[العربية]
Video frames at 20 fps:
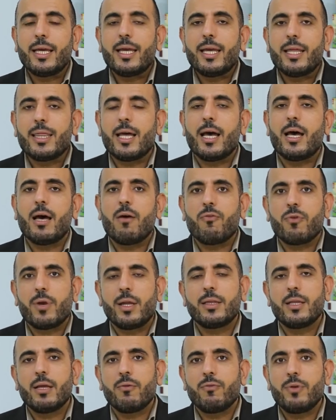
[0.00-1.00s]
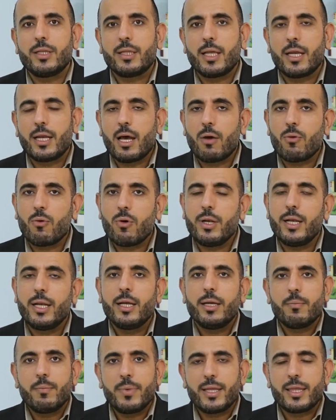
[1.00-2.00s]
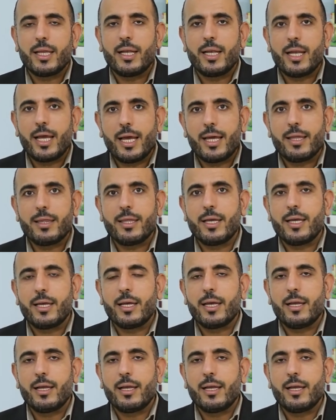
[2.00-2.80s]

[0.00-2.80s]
إذا أفرطنا في تناول مثل هذه